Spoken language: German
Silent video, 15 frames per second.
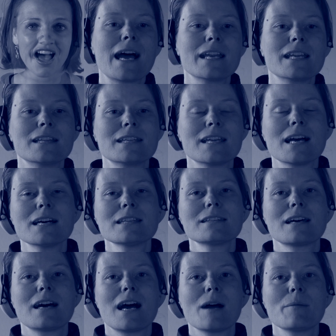einen
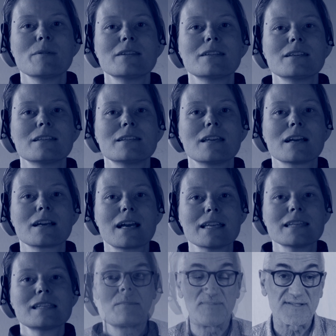Theaterabend der
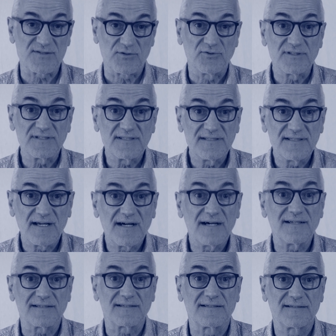ganz besonderen
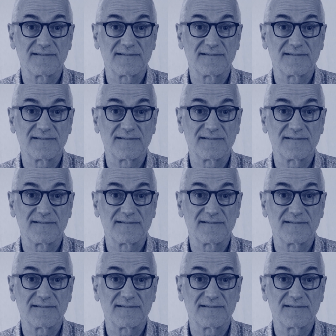Art.